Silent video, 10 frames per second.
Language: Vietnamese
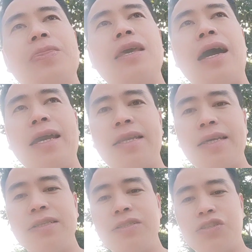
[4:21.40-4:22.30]
hải
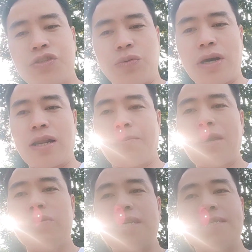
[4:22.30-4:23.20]
ninh sủa là bé
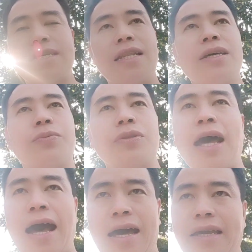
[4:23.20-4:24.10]
hồi tiệt dân tộc
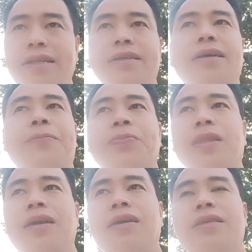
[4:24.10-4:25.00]
thái nó nè
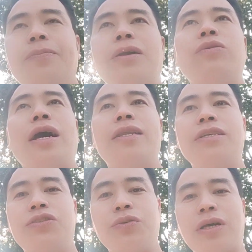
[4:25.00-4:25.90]
chỉ bé hồi hải ninh
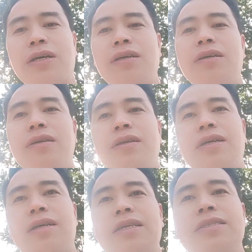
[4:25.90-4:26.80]
sủa nó
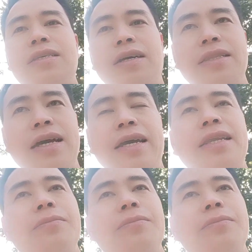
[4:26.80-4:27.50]
ở ít xưa thì hải ninh